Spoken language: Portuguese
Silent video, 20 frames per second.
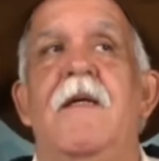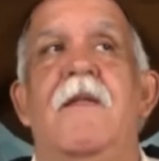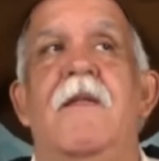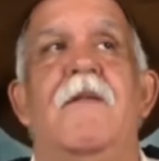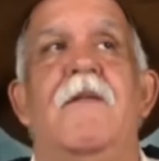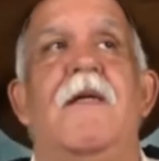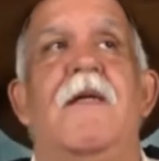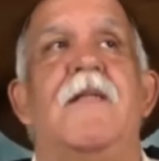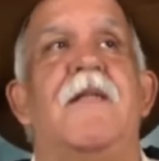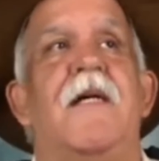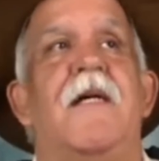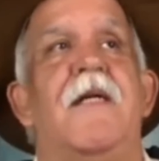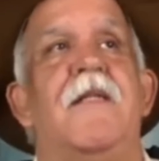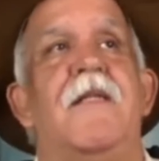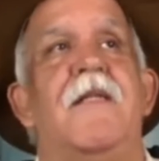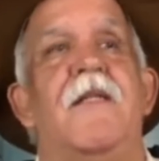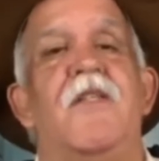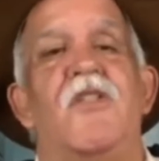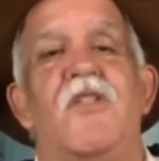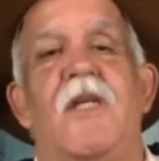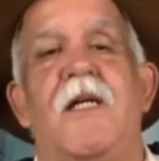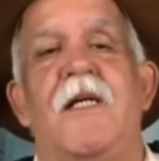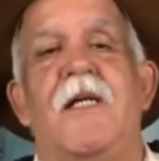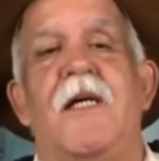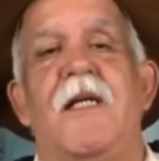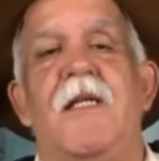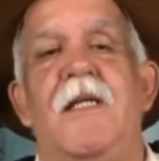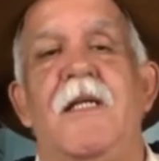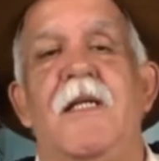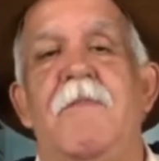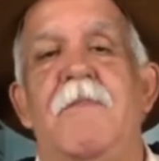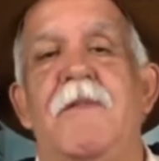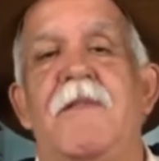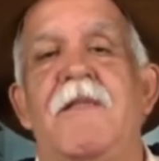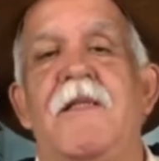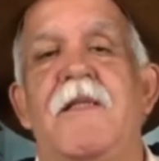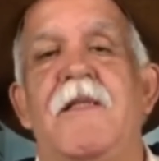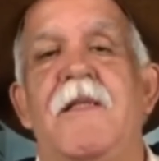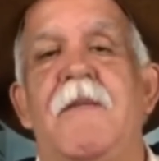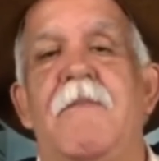na saída de Jacareí para
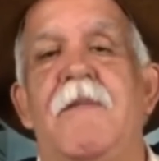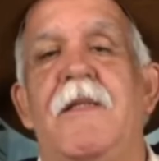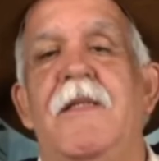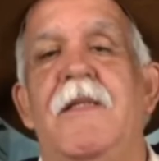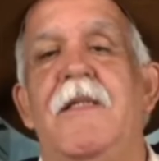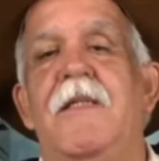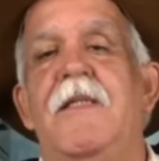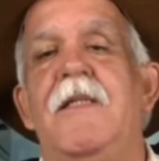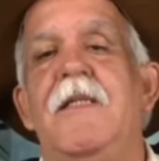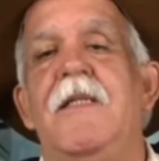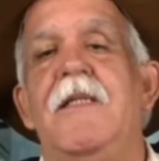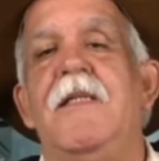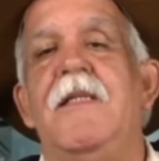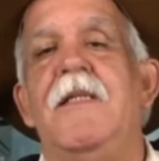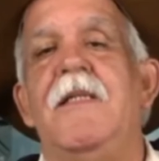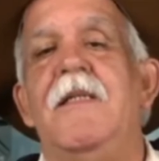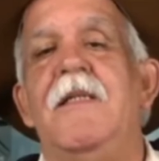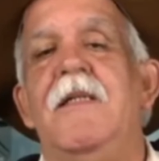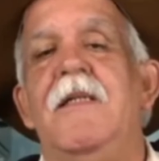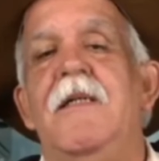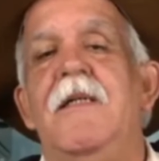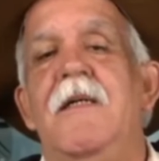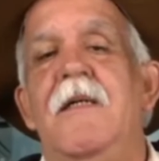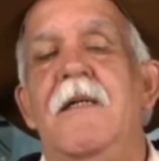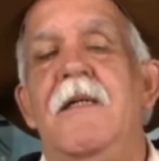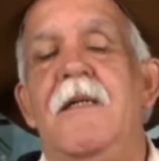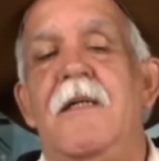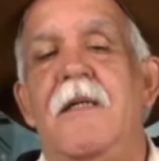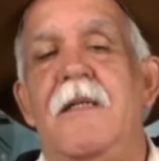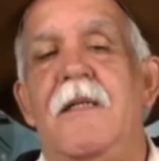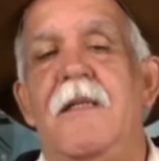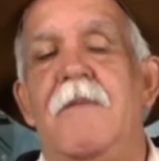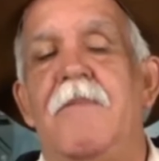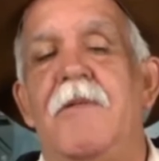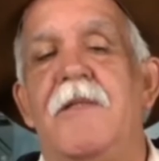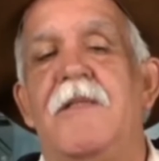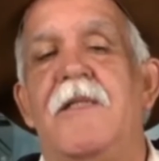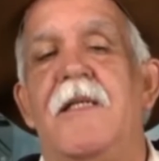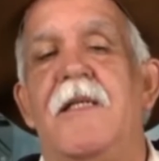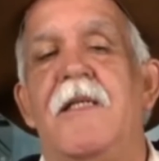Santa Branca e
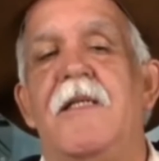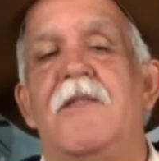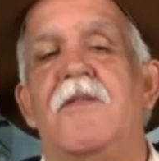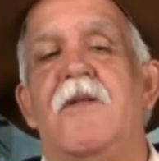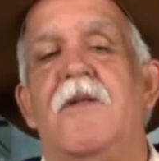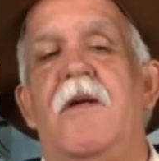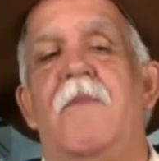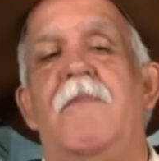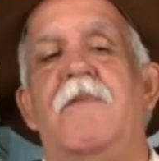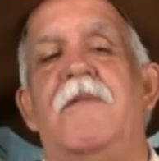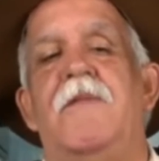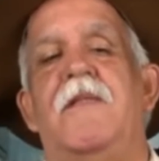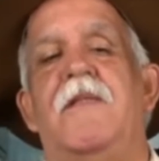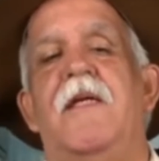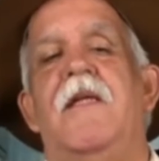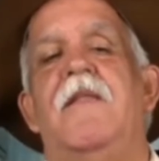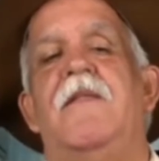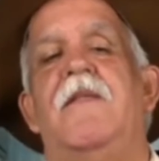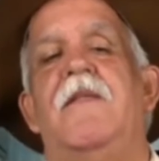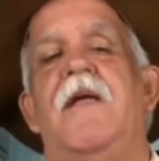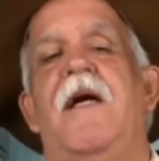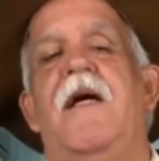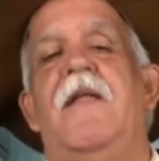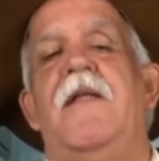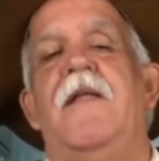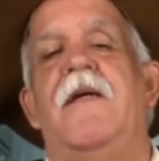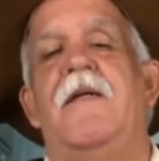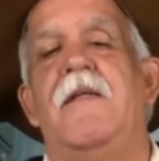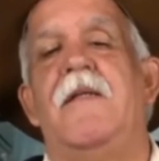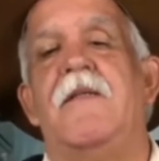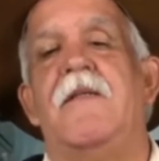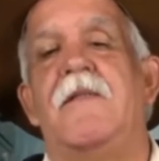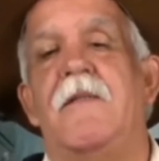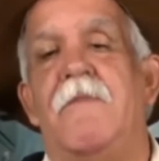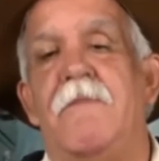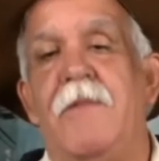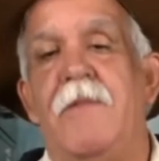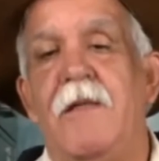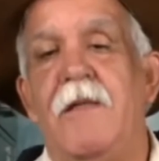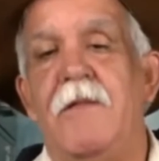depois Salesópolis. Quem está na Grande São
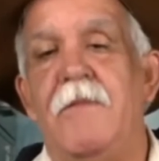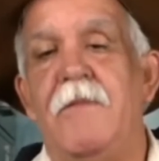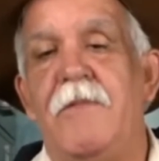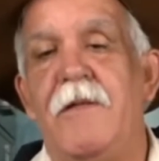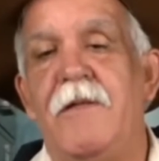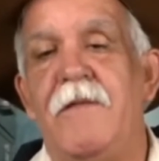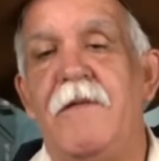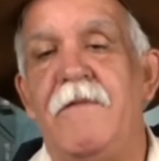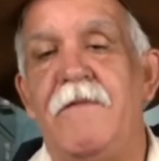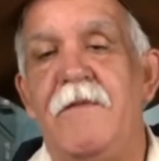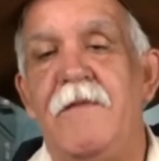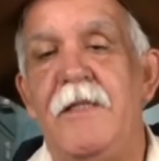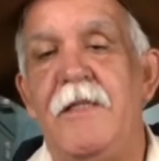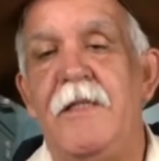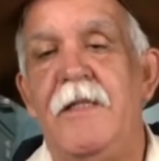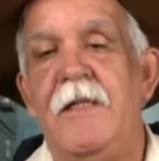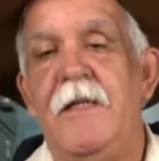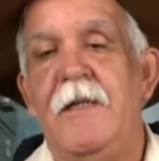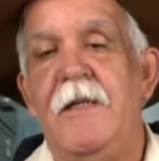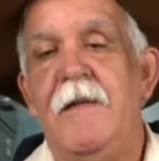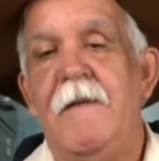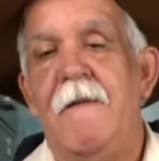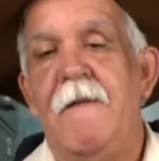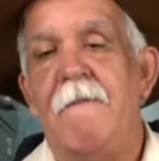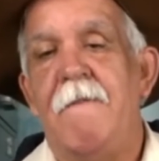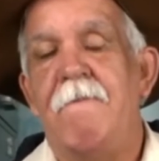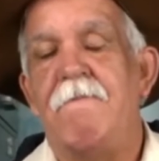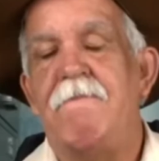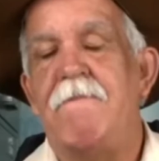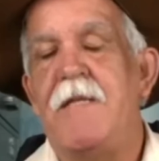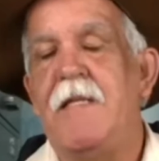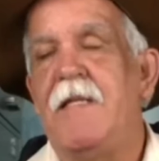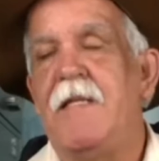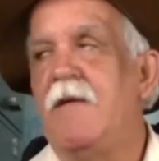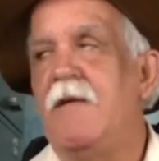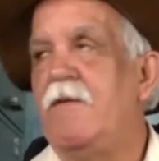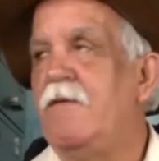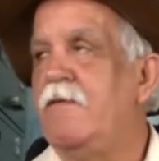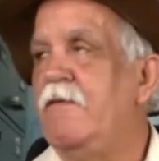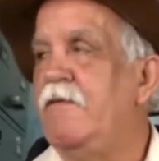Paulo pode vir
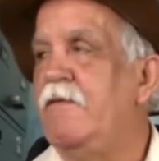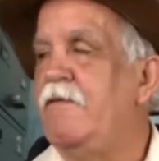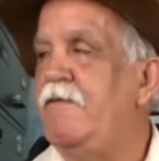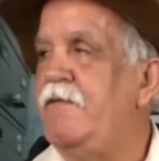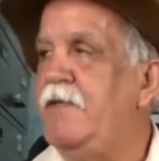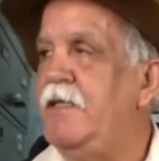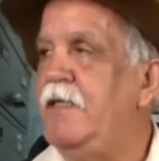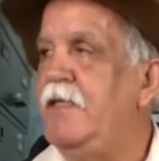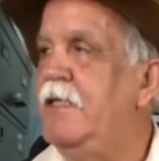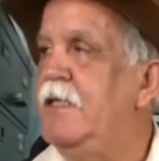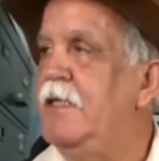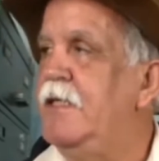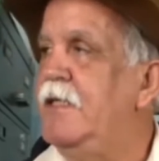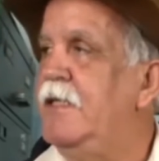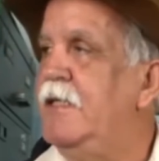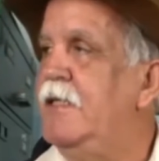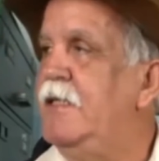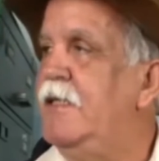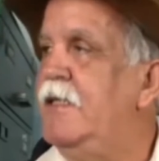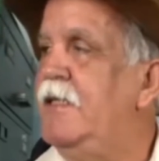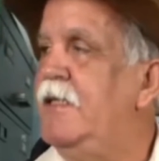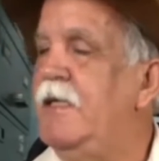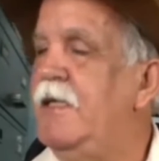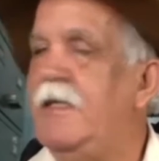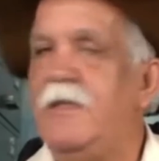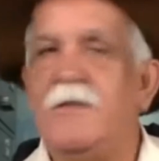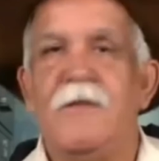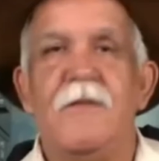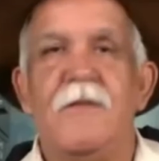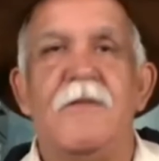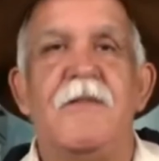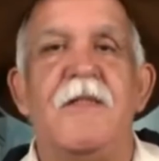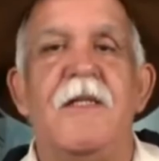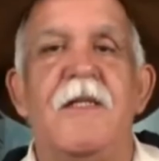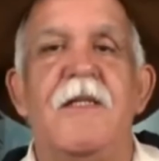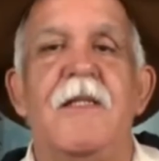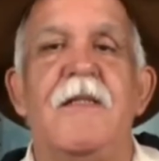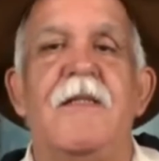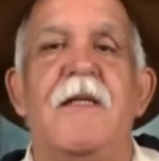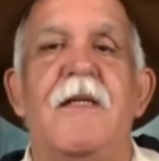pela rodovia Ayrton
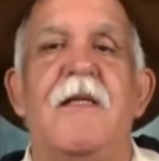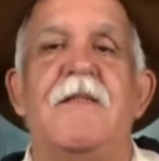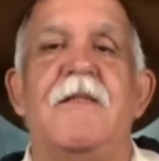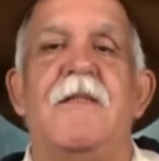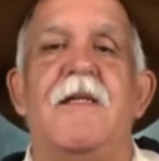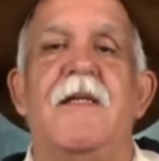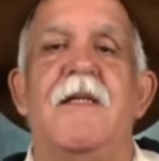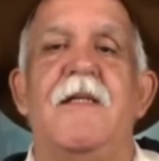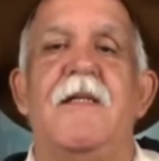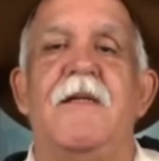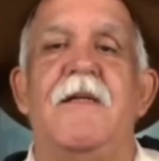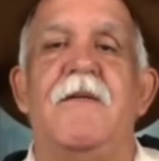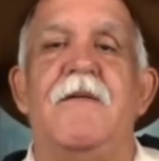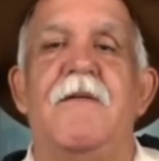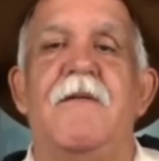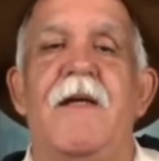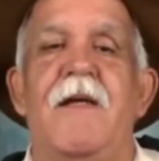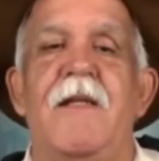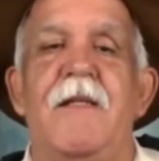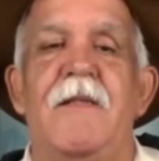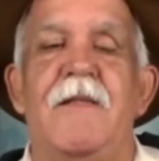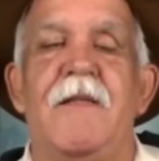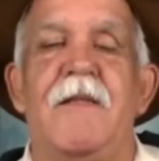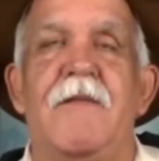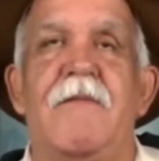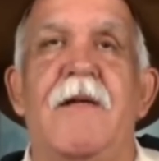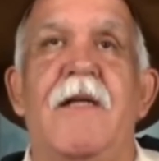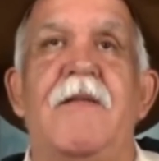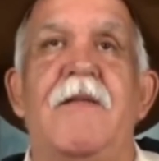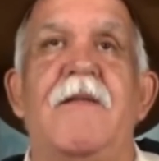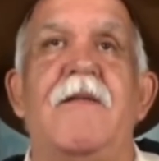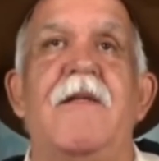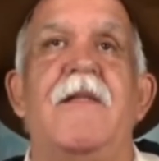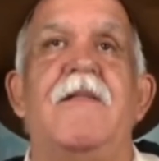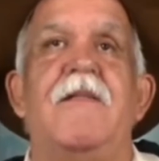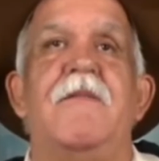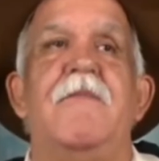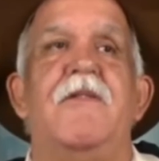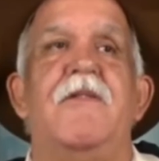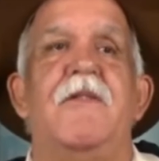Senna até a saída 44,
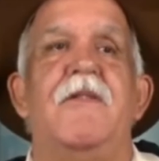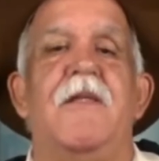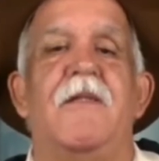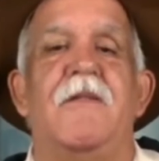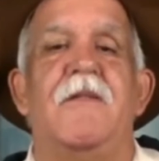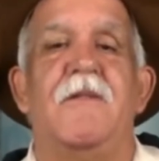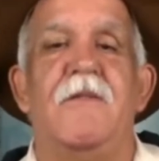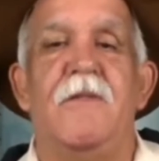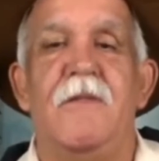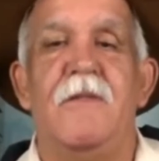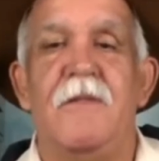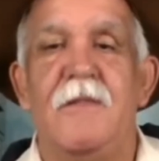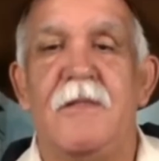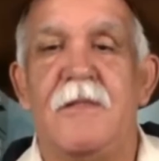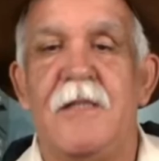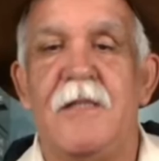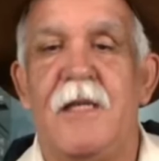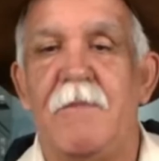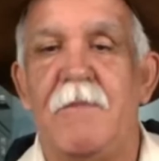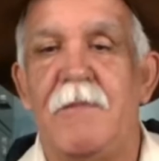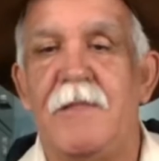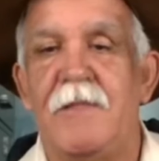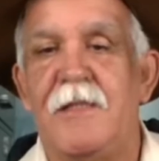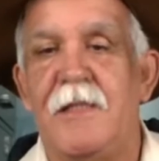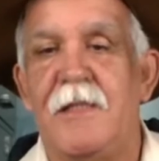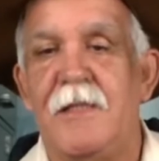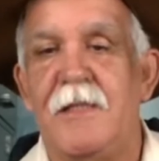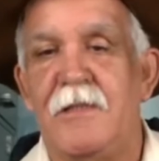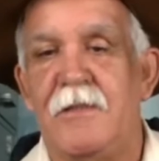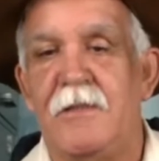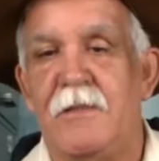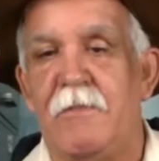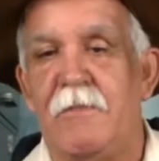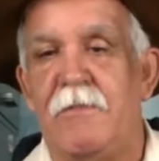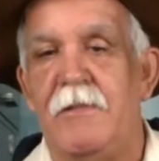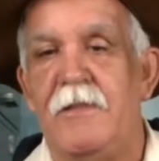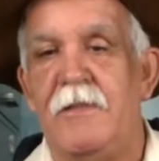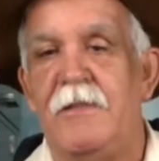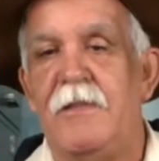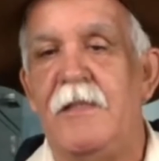desce Mogi das Cruzes e segue para
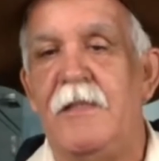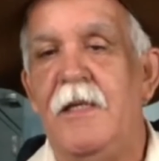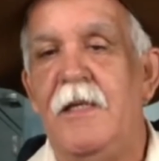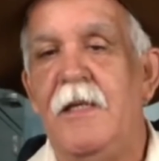Salesópolis.